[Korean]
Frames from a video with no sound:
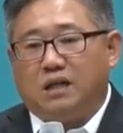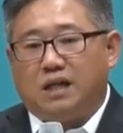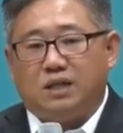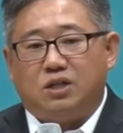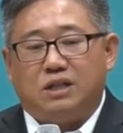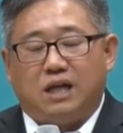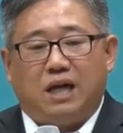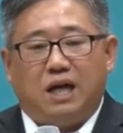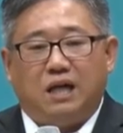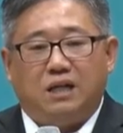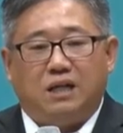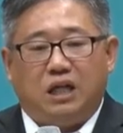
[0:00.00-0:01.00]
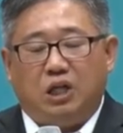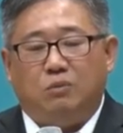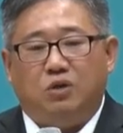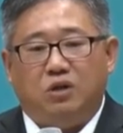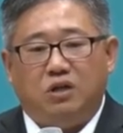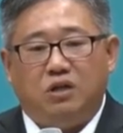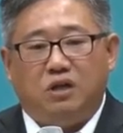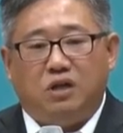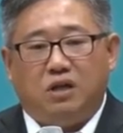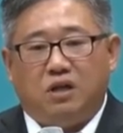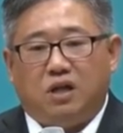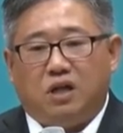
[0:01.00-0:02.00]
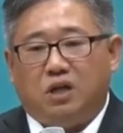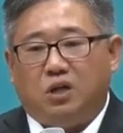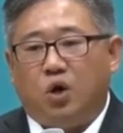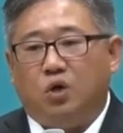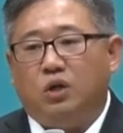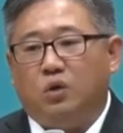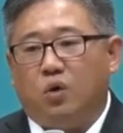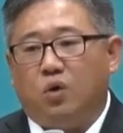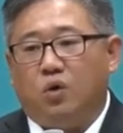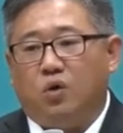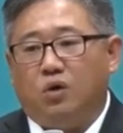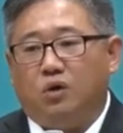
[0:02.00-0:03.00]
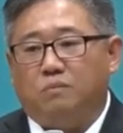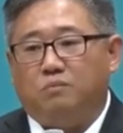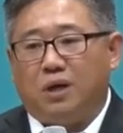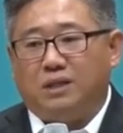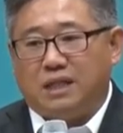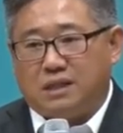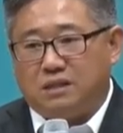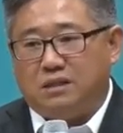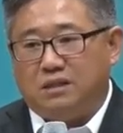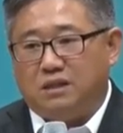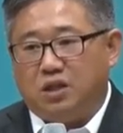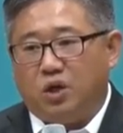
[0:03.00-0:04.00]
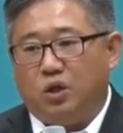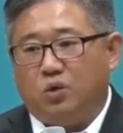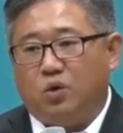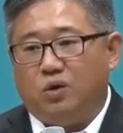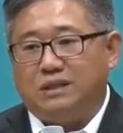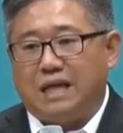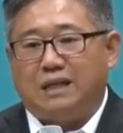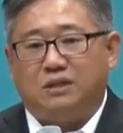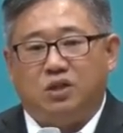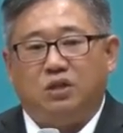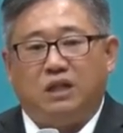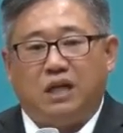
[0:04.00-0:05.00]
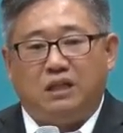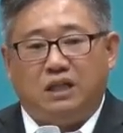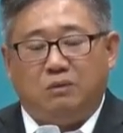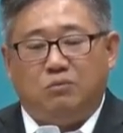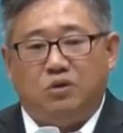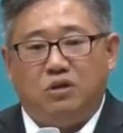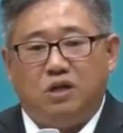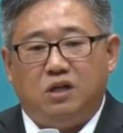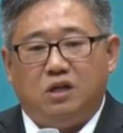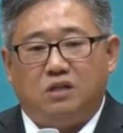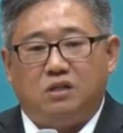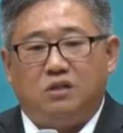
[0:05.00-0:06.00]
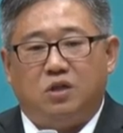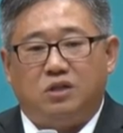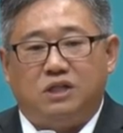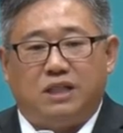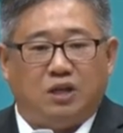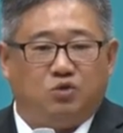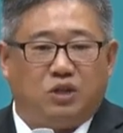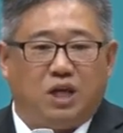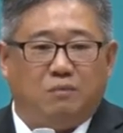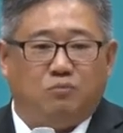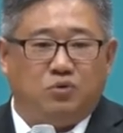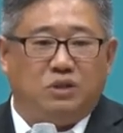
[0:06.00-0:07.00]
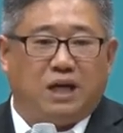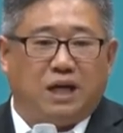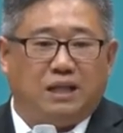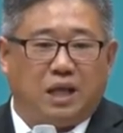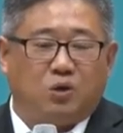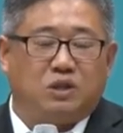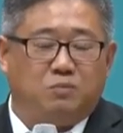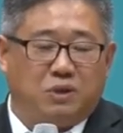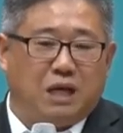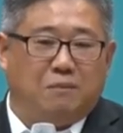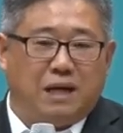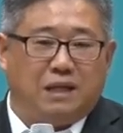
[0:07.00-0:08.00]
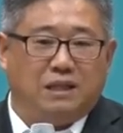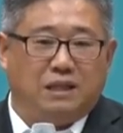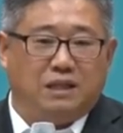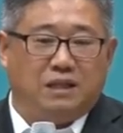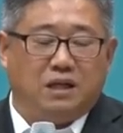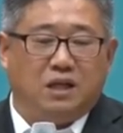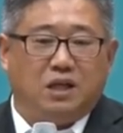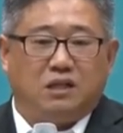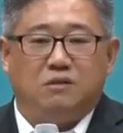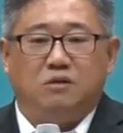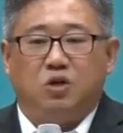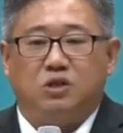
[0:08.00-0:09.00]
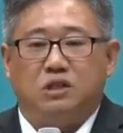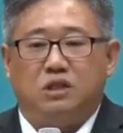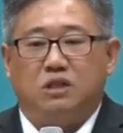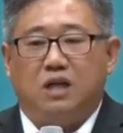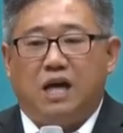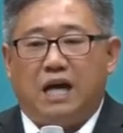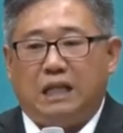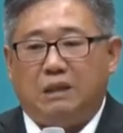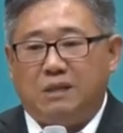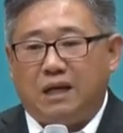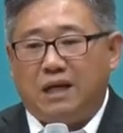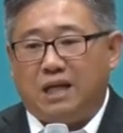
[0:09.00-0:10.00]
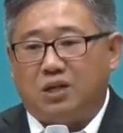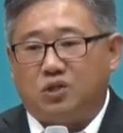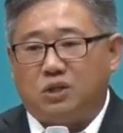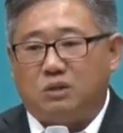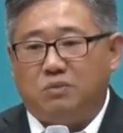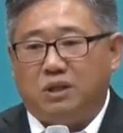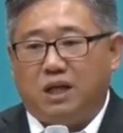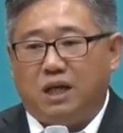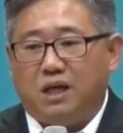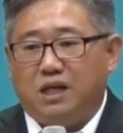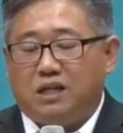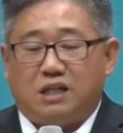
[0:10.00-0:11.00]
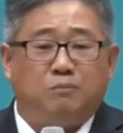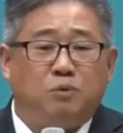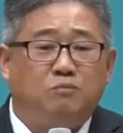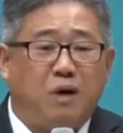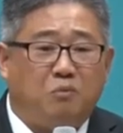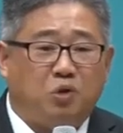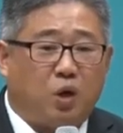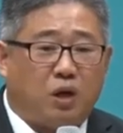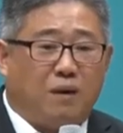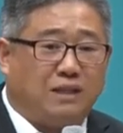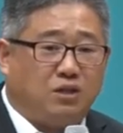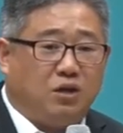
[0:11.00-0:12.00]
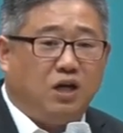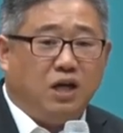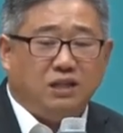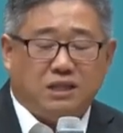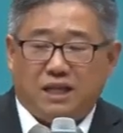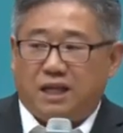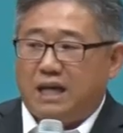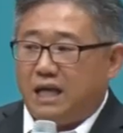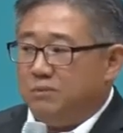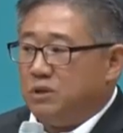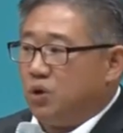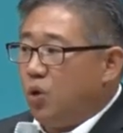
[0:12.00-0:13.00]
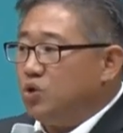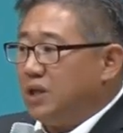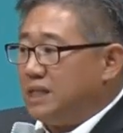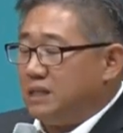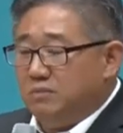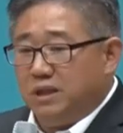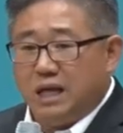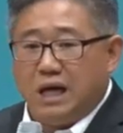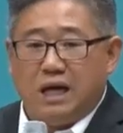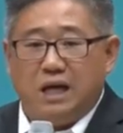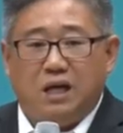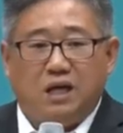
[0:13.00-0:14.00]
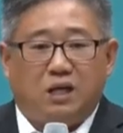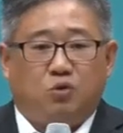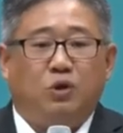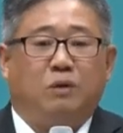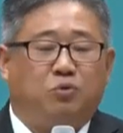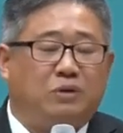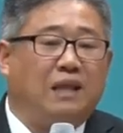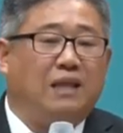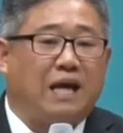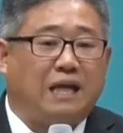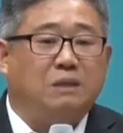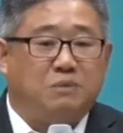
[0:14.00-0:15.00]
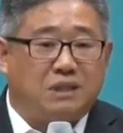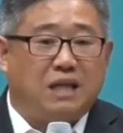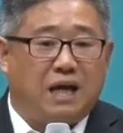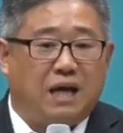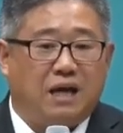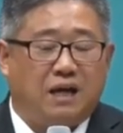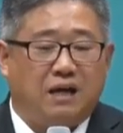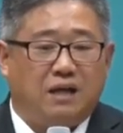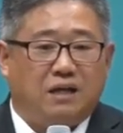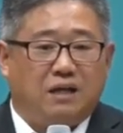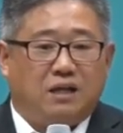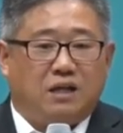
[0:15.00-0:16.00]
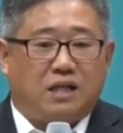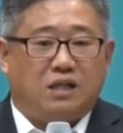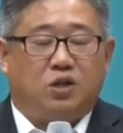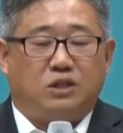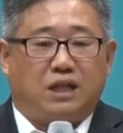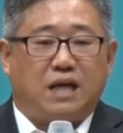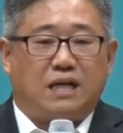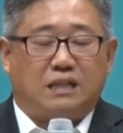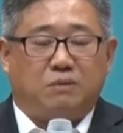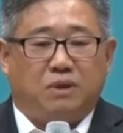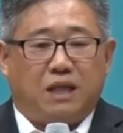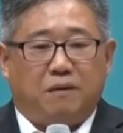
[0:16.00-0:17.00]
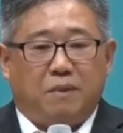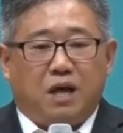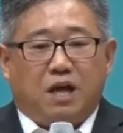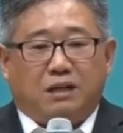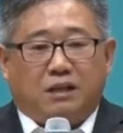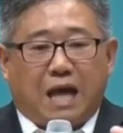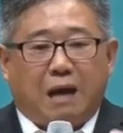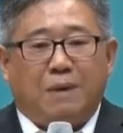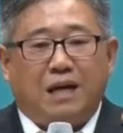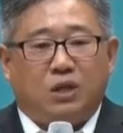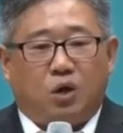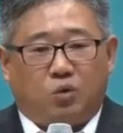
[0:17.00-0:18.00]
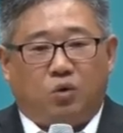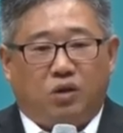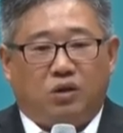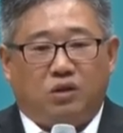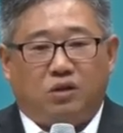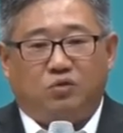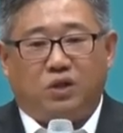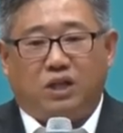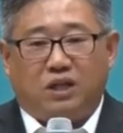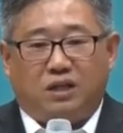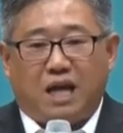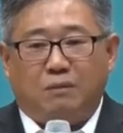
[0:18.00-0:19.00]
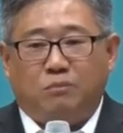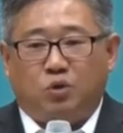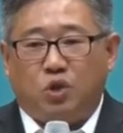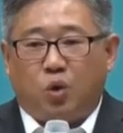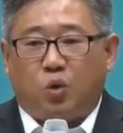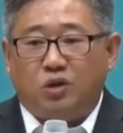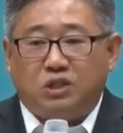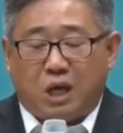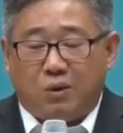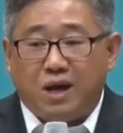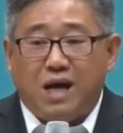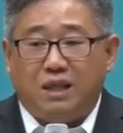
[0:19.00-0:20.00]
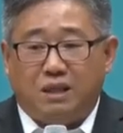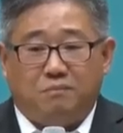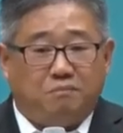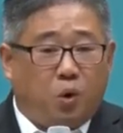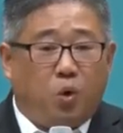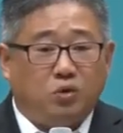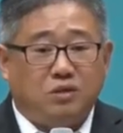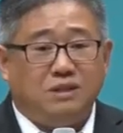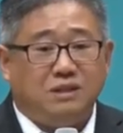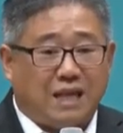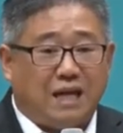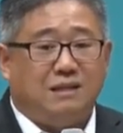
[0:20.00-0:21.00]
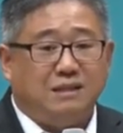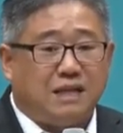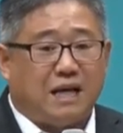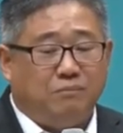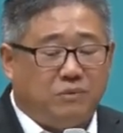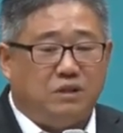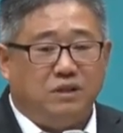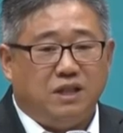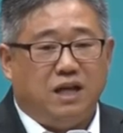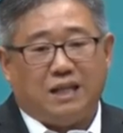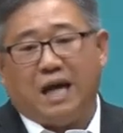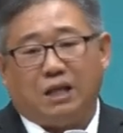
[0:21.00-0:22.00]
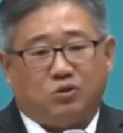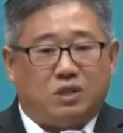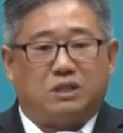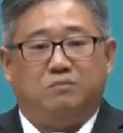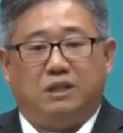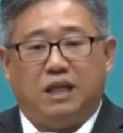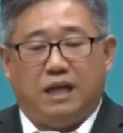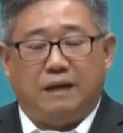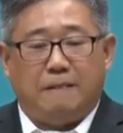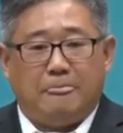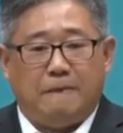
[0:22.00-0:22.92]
그래서 제가 이름을 여리고 프로젝트, 여리고 작전이라는 이름을 쓴 것이 나중에 문제가 되었습니다만은 그것을 하나님이 생각나게 하셨습니다. 기쁜 마음으로 돌아와서 세계 다니면서 호설했습니다. 우리 북한 가십시다. 그래서 제가 그랬습니다. 남한 여권, 우리 대한민국 여권을 제외한 모든 다른 사람들은 다 갈 수 있습니다.